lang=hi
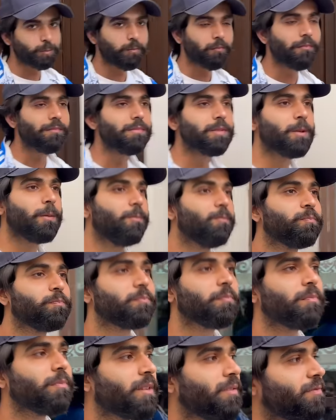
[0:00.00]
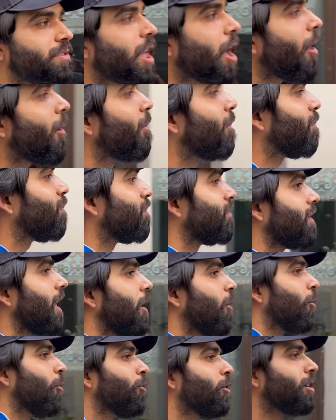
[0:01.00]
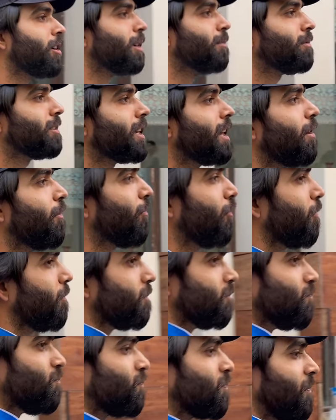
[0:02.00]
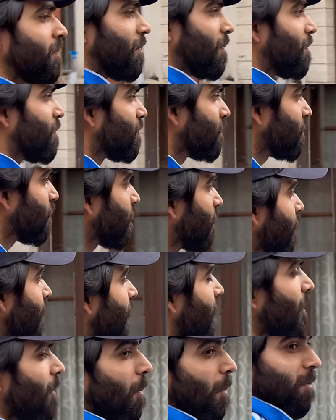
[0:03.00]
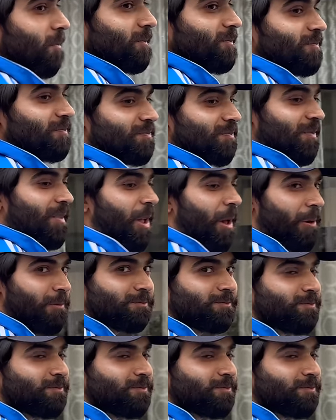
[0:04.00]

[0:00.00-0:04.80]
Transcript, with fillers: घमंडी रिक्की भी हमारे साथ जा रहा है रिक्की घमंडी रिक्की तू